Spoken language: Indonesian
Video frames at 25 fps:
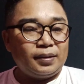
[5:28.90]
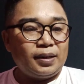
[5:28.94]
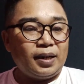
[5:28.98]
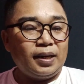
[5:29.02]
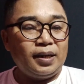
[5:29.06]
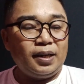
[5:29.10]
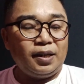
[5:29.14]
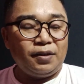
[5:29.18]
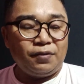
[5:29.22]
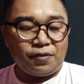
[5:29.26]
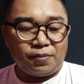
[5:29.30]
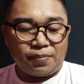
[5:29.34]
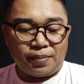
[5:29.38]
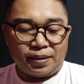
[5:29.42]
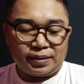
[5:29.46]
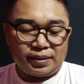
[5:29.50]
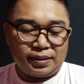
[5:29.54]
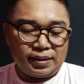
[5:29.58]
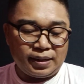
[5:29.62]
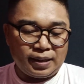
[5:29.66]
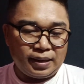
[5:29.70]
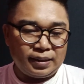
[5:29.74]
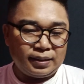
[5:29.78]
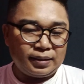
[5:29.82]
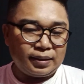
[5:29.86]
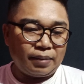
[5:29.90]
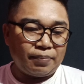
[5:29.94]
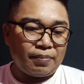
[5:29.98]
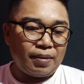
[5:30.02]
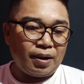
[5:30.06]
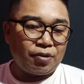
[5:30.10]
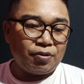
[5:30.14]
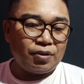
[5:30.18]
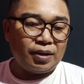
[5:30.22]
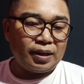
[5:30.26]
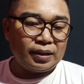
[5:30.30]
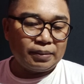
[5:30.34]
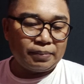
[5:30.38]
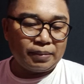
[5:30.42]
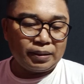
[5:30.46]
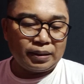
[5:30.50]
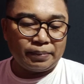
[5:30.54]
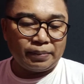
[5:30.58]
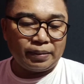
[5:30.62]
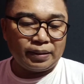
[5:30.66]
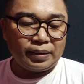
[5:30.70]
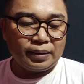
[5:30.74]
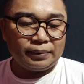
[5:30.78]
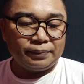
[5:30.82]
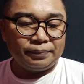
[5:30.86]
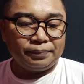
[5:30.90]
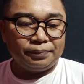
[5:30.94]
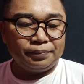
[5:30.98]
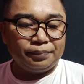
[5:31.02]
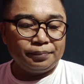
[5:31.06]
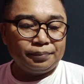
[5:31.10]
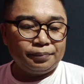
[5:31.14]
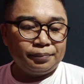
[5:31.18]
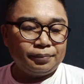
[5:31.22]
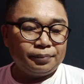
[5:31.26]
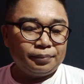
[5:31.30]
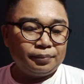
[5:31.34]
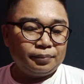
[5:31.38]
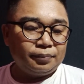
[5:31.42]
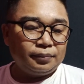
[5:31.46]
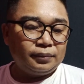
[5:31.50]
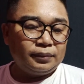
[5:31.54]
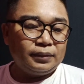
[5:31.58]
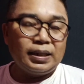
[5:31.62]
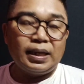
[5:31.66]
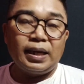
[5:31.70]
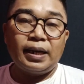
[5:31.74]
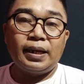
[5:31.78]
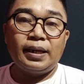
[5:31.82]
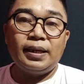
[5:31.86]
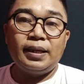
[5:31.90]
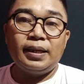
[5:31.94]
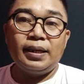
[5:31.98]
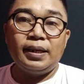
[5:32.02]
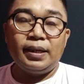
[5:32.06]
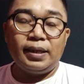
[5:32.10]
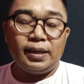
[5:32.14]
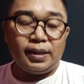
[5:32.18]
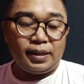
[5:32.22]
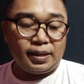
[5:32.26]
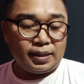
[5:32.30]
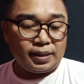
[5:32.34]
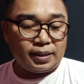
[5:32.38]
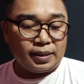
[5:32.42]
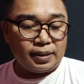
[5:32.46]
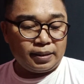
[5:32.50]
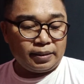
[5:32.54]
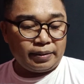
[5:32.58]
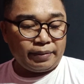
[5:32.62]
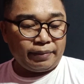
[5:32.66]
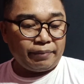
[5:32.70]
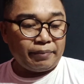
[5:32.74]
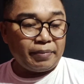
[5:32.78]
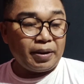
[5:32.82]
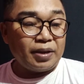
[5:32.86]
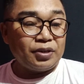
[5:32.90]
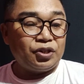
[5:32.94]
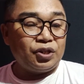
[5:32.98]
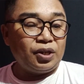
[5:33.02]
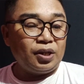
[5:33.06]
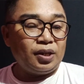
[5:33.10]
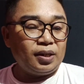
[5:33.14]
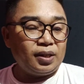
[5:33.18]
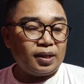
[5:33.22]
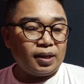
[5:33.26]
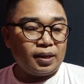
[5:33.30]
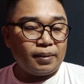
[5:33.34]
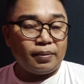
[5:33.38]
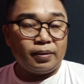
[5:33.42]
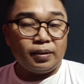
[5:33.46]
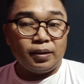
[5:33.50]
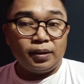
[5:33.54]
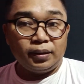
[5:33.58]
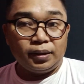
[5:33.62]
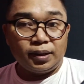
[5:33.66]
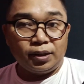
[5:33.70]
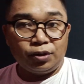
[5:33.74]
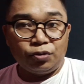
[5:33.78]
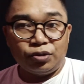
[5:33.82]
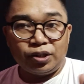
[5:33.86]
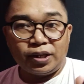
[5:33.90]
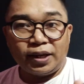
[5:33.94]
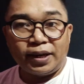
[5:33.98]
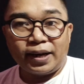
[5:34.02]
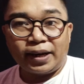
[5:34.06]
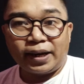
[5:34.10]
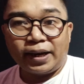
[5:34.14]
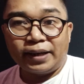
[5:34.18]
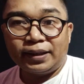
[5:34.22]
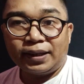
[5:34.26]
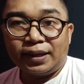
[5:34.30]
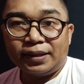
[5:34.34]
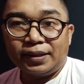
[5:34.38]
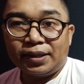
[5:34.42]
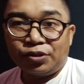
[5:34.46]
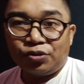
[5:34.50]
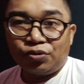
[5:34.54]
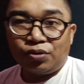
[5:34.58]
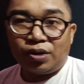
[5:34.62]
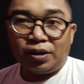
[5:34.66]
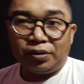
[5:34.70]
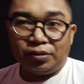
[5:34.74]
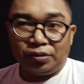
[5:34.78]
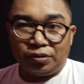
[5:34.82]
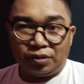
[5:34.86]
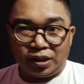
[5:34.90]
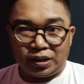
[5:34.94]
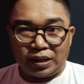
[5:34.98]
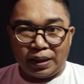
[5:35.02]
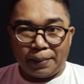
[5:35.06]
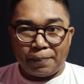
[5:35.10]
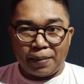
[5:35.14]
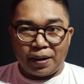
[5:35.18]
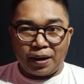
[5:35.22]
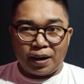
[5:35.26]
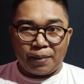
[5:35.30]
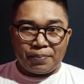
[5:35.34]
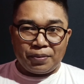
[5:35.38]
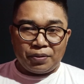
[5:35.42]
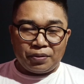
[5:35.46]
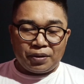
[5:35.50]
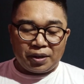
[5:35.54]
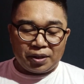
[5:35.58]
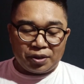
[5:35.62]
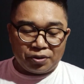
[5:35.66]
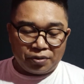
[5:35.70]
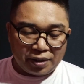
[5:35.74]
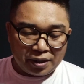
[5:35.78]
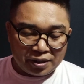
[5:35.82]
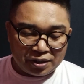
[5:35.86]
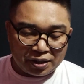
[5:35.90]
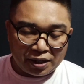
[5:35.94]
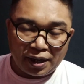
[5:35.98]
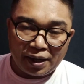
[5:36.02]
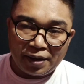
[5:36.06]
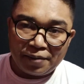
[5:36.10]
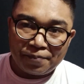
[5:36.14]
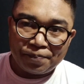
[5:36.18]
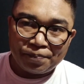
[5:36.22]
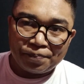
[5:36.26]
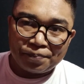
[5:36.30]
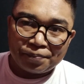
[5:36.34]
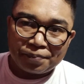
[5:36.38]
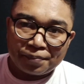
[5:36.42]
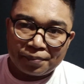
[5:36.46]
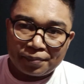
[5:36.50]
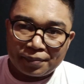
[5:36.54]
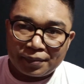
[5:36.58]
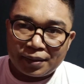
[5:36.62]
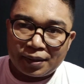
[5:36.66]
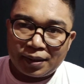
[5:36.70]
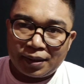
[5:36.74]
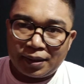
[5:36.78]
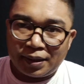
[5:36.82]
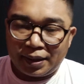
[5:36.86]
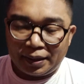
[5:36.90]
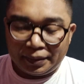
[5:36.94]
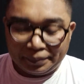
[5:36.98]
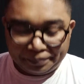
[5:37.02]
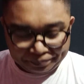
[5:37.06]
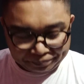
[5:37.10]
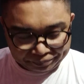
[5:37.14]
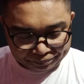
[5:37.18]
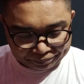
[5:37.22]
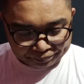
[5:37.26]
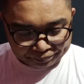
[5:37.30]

Nah ini informasi ya terbaru ya teman-temannya dari Beijing ya. Tentunya ada kaitannya juga untuk kita para pionir Indonesia ya.